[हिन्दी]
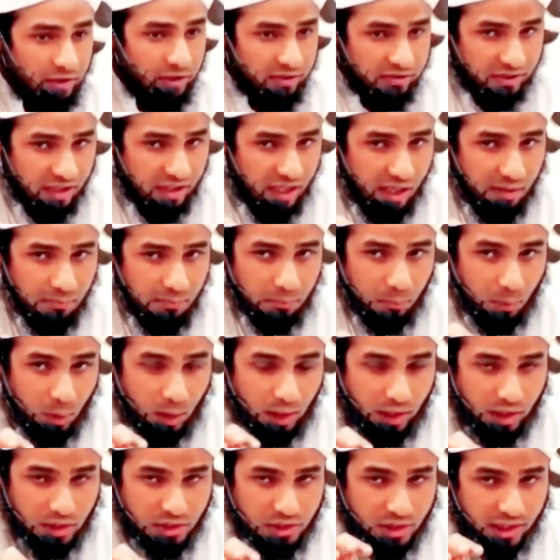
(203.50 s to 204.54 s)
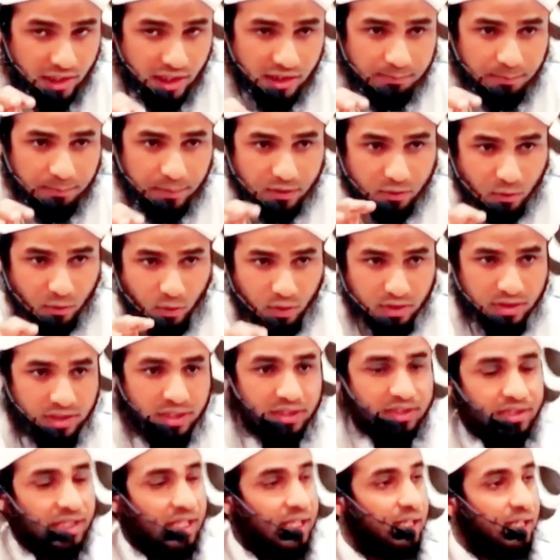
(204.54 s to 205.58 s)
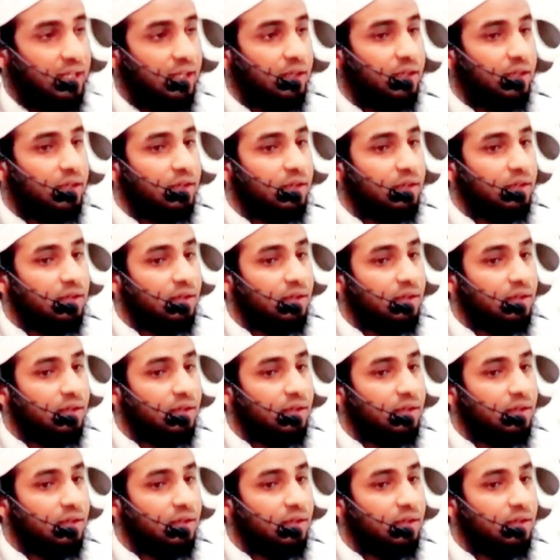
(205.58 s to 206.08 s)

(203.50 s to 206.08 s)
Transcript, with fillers: और इस्लाम माशरत पे जोर देता है